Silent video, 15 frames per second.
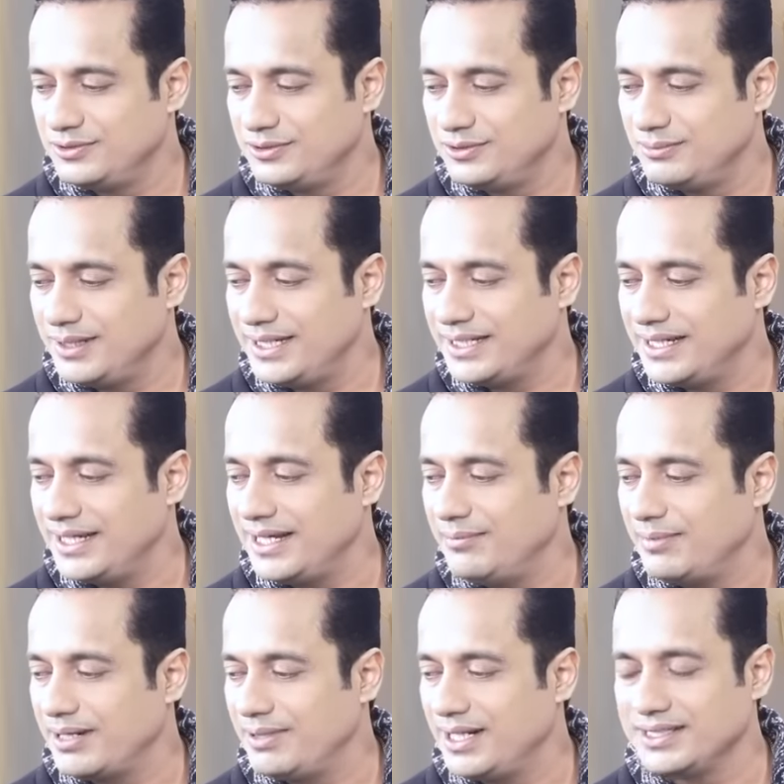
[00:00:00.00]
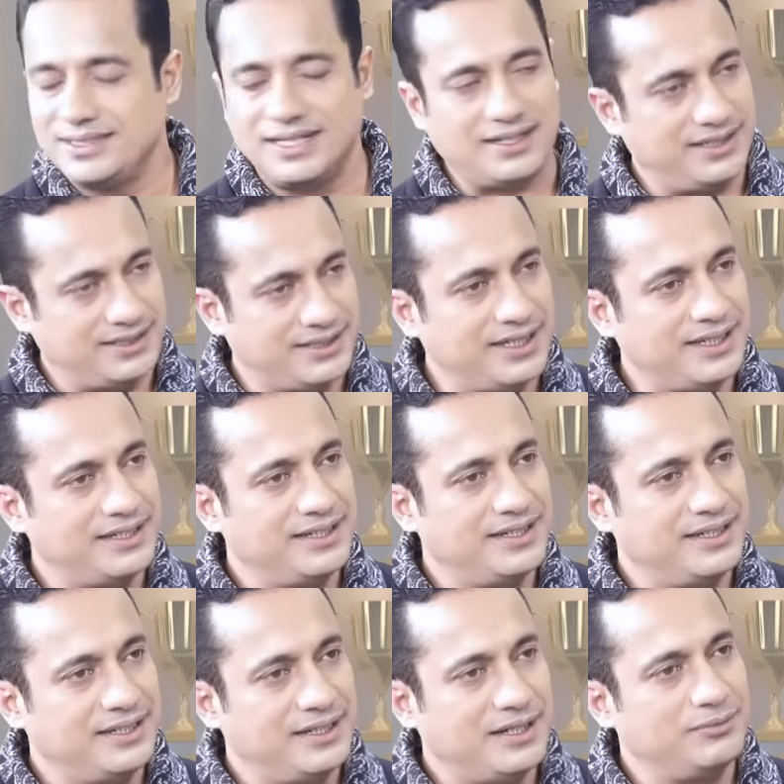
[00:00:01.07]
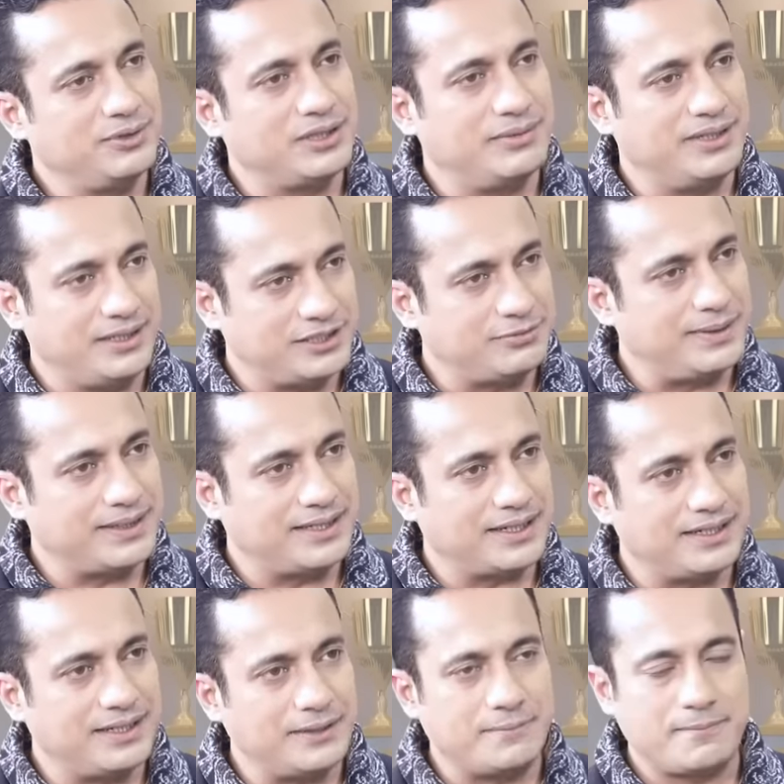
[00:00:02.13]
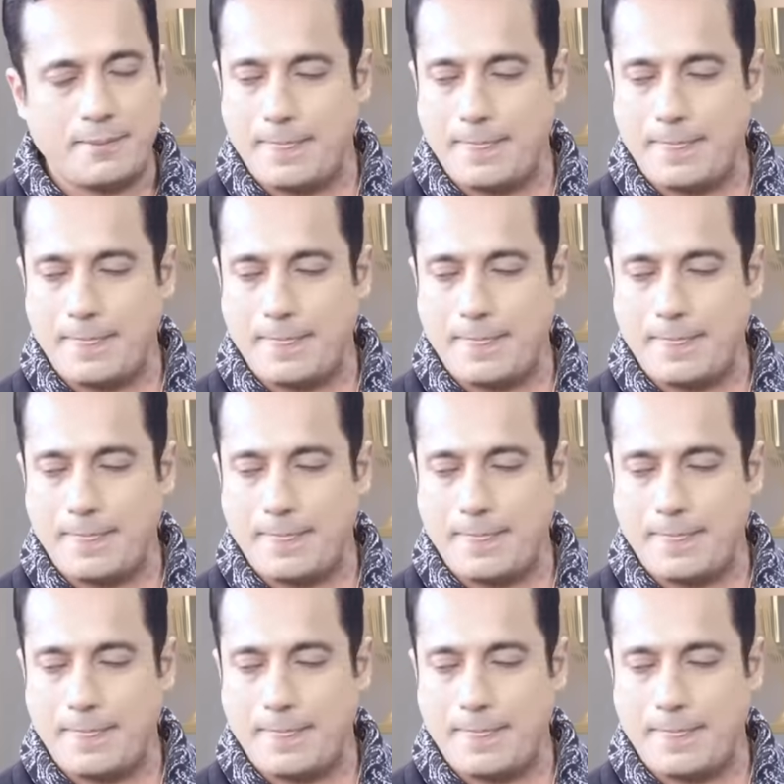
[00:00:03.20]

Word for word: तो मैंने कहा यार हमारा बड़ा अच्छा रिलेशन है हम उनकी बड़ी रिस्पेक्ट करते हैं